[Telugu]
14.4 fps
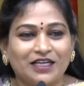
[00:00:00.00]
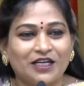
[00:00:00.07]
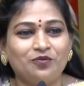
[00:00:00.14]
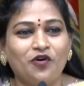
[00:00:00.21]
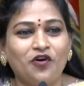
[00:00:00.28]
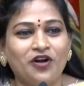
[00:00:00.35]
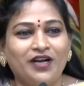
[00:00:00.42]

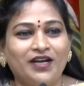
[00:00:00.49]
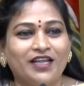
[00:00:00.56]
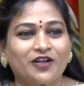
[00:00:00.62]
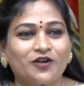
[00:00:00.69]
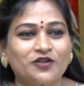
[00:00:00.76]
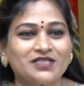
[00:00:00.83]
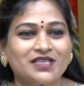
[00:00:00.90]
జగన్మోహన్
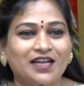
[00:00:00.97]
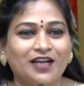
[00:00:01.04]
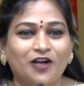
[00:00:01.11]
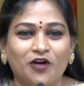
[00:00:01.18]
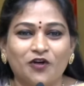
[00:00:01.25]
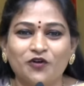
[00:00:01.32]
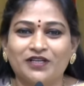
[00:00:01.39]
రెడ్డి ఏ
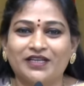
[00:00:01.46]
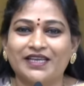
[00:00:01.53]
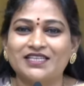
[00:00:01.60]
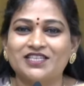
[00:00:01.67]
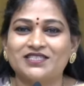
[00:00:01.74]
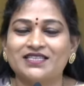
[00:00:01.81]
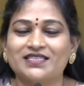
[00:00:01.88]
రోజైనా లడ్డు
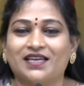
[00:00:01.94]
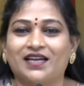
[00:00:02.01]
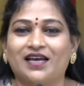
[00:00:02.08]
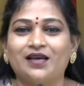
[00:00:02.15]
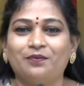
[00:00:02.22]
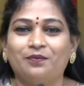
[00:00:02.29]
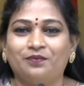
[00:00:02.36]
టేస్ట్
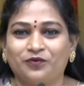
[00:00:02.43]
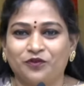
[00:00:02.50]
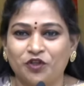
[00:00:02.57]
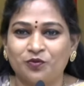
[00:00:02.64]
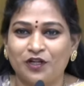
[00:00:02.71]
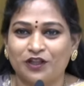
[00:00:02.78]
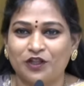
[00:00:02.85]
చేశారా
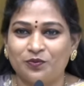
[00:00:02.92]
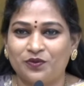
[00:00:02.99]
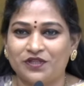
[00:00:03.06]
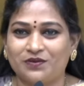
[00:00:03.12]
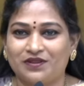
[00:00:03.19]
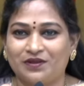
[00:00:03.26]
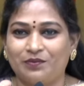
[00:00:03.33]
తిరుమల
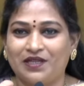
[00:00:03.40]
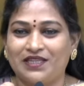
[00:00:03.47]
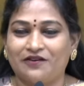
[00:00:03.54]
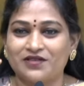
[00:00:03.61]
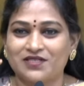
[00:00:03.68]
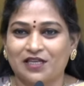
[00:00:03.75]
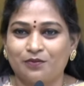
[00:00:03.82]
తిరుపతి
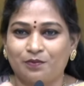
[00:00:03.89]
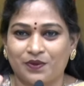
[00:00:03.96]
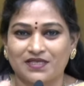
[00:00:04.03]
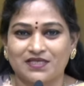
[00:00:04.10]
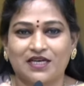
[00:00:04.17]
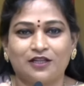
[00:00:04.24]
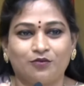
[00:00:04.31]
దేవస్థానం
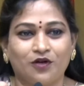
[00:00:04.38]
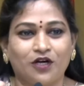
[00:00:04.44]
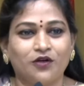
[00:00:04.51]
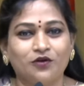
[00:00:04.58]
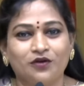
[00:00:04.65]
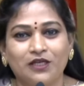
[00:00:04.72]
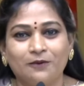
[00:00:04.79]
ప్రసాదం
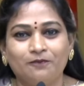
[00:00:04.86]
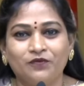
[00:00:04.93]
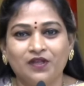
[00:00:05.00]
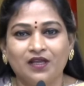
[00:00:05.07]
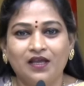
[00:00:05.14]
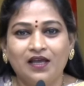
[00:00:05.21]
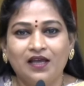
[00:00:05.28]
లడ్డూని